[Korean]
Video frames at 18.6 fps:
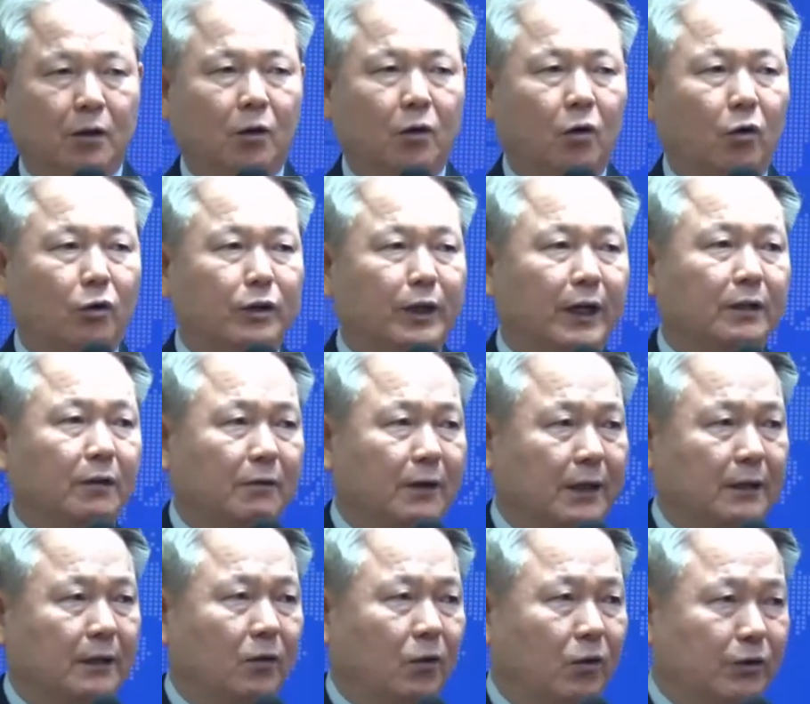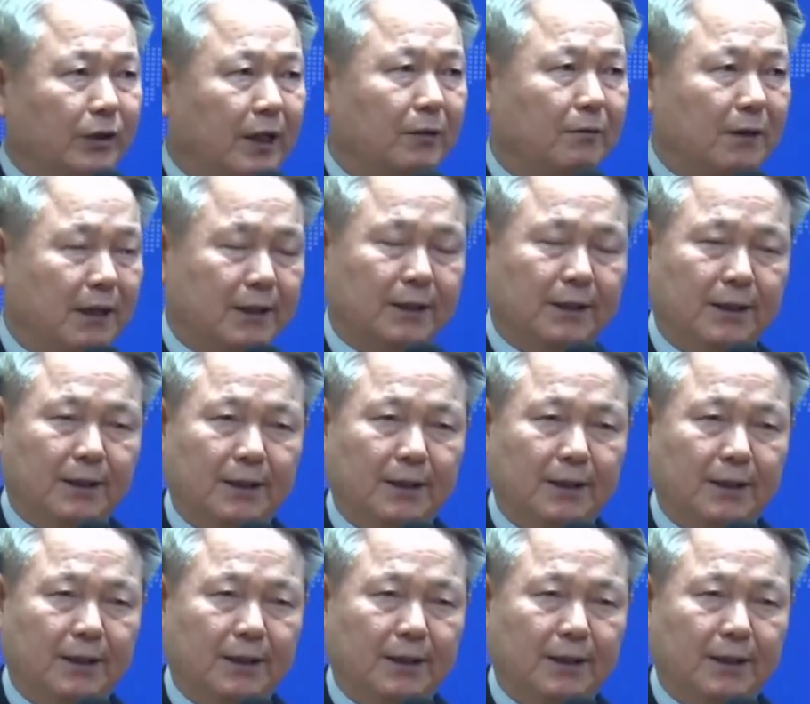언약의 관계, 언약 관계.